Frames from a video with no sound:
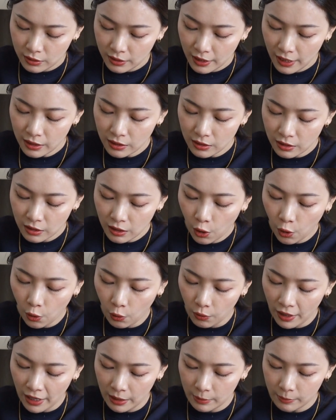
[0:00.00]
它的那个
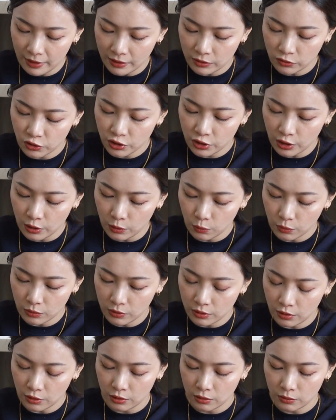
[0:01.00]
红还蛮沉
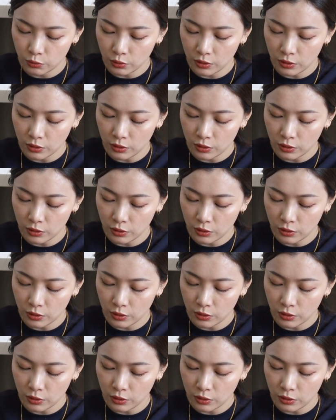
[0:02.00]
稳的，